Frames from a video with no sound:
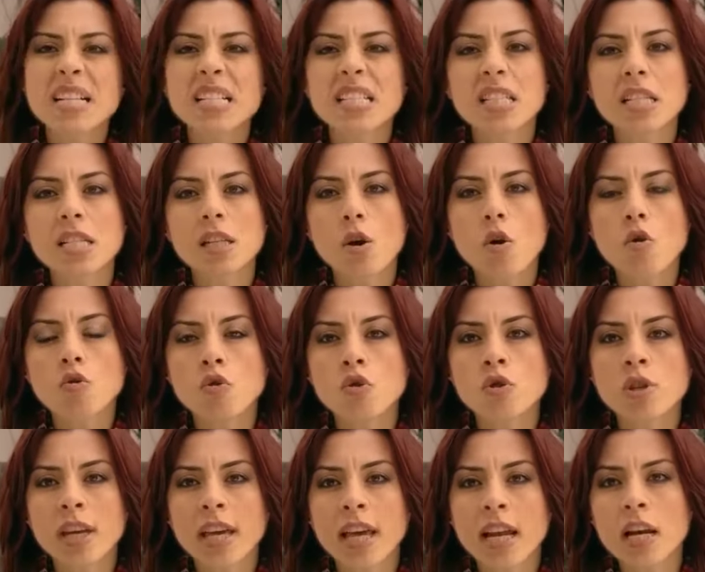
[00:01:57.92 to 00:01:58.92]
Ben size
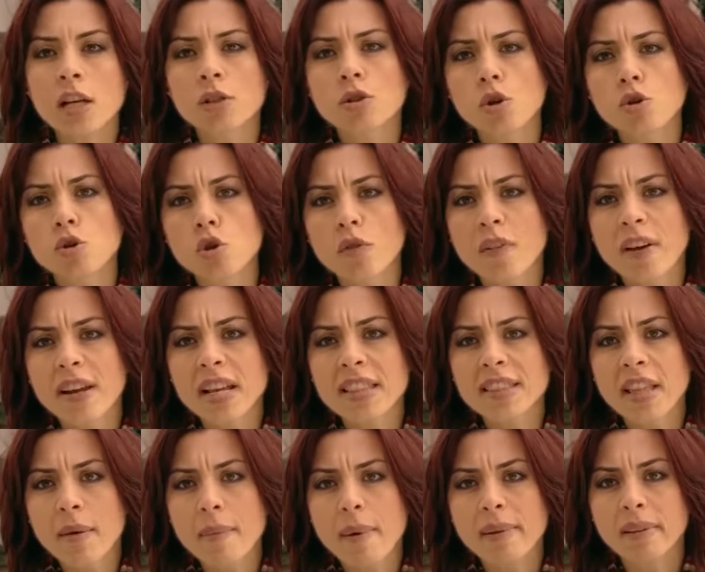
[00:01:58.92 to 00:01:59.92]
önünüze gelene çocuk
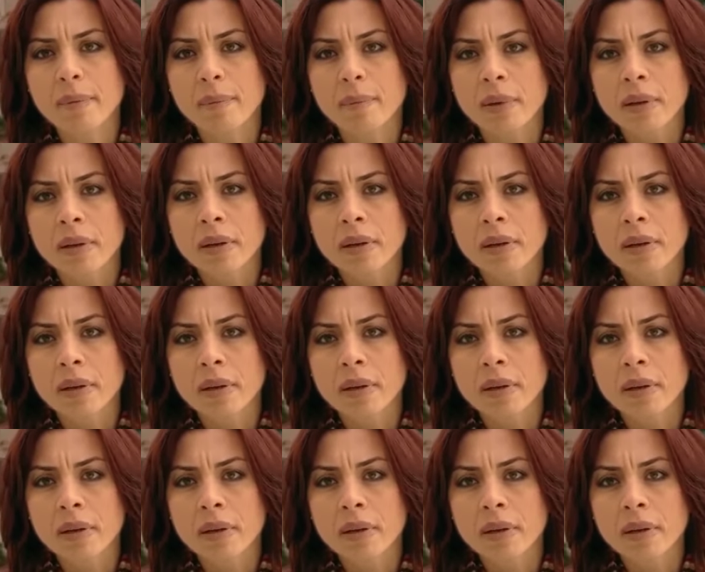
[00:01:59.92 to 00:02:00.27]
verin demedim.